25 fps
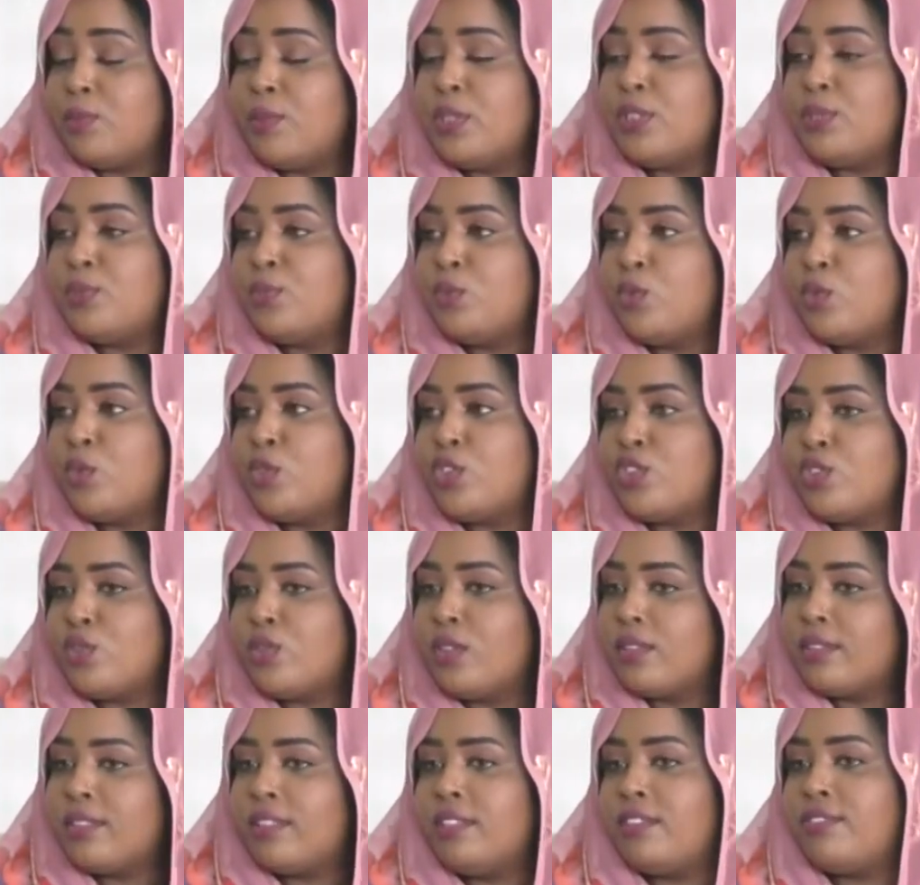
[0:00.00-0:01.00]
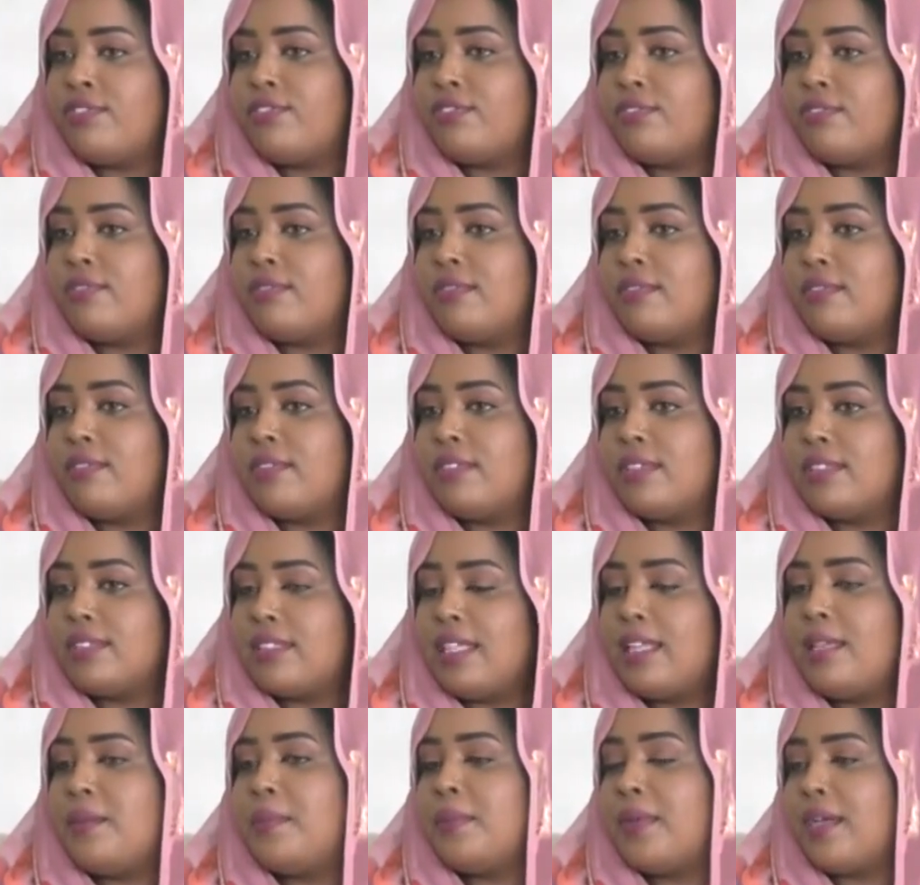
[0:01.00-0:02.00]
مدموج نظيف
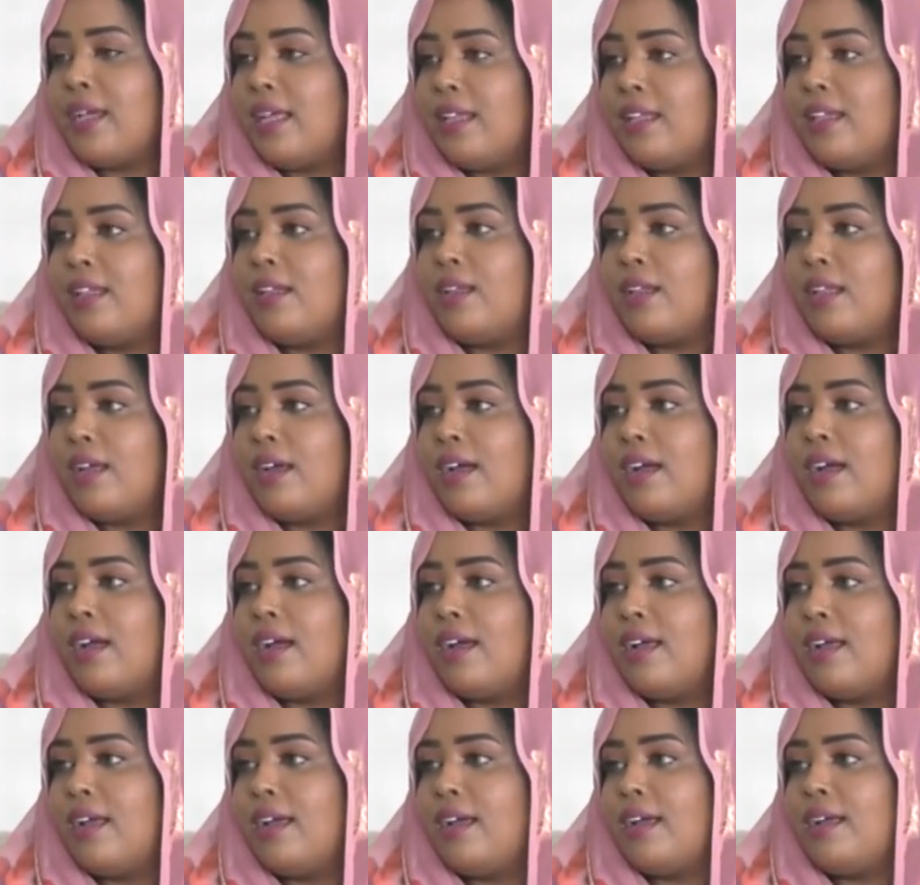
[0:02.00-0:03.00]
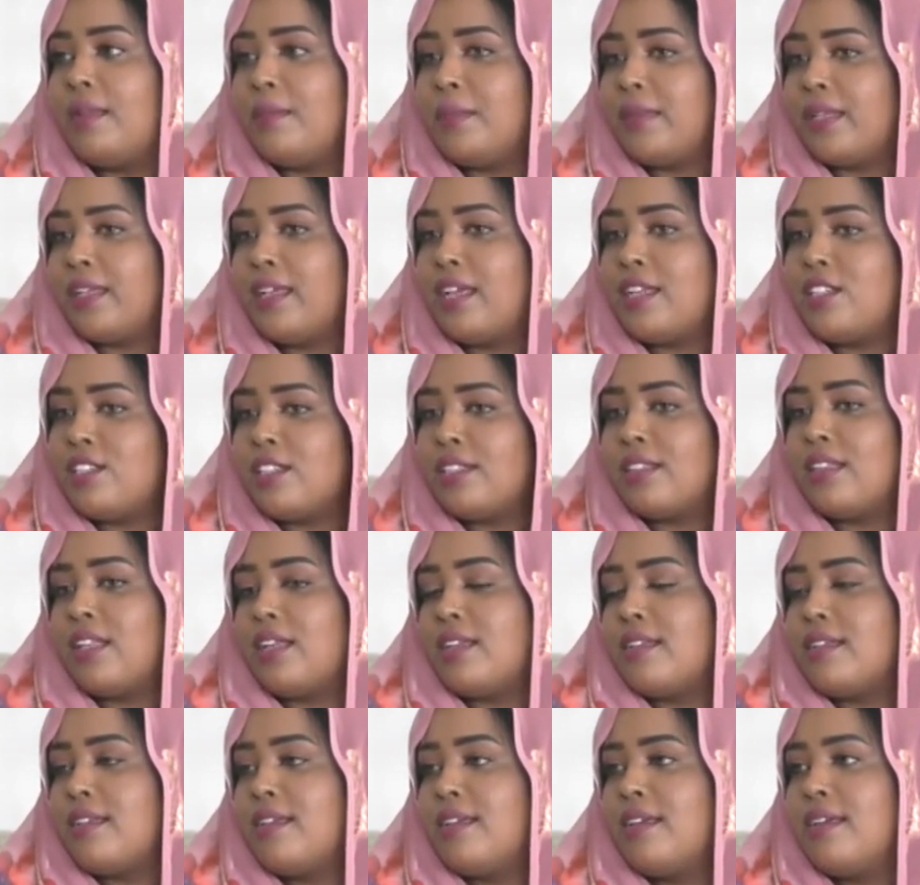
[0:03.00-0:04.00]
ده اللي بيخلي آه، المكياج
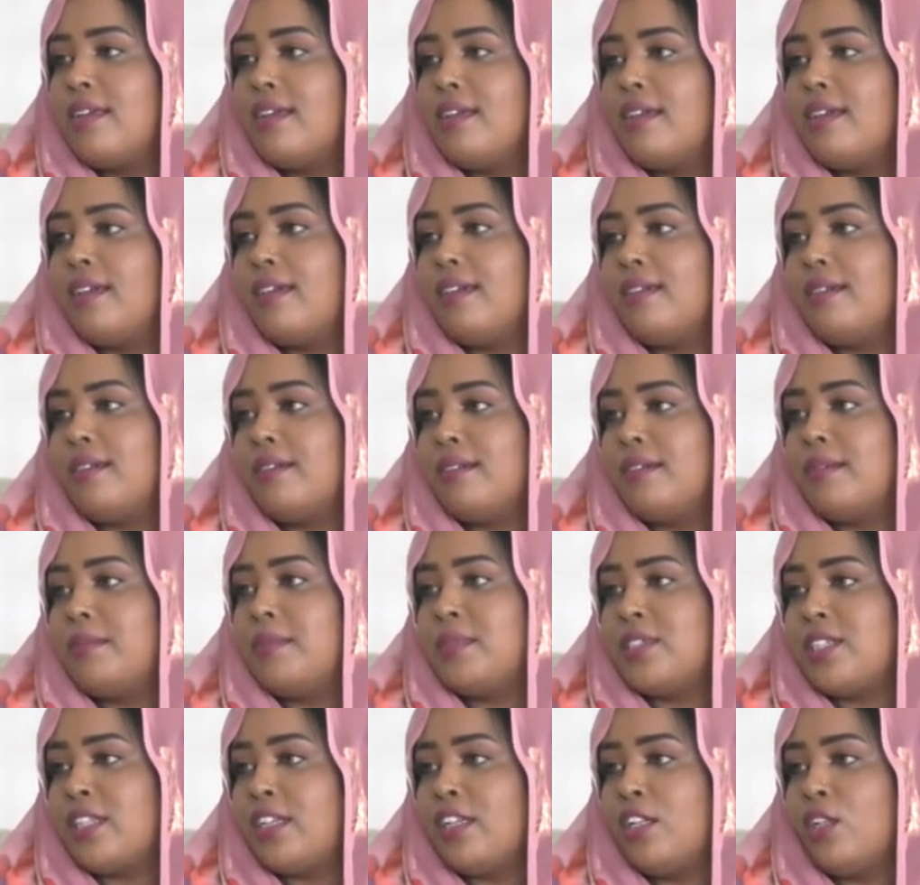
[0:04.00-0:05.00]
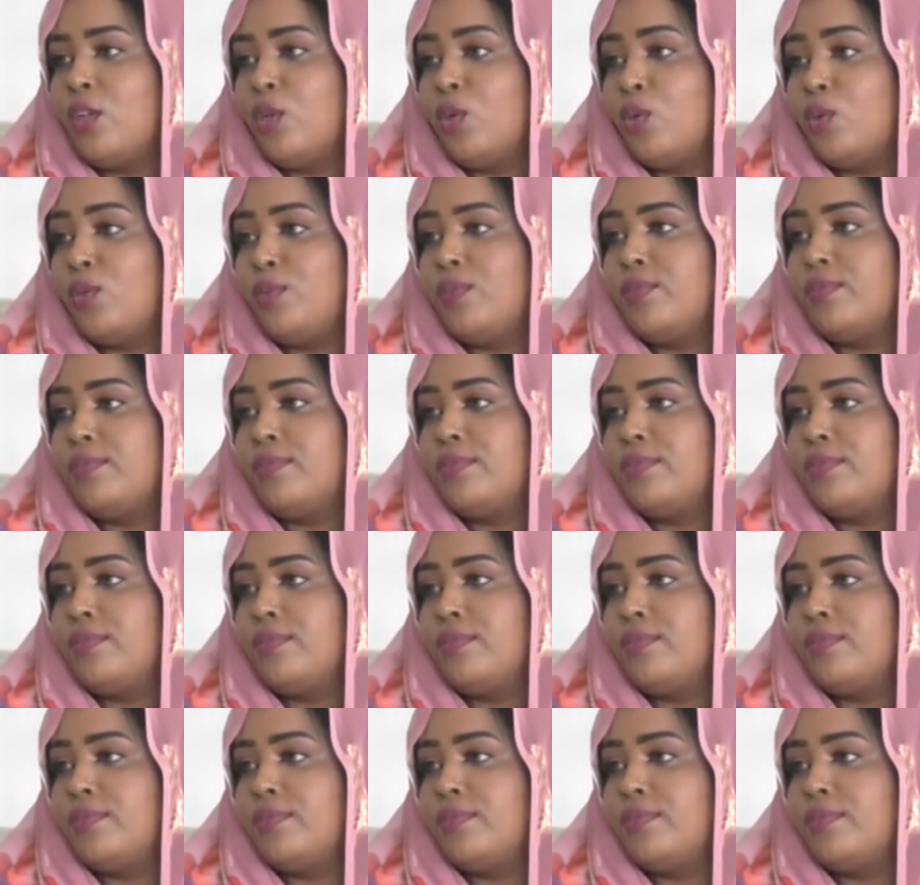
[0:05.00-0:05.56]
يطلع بشكل حلو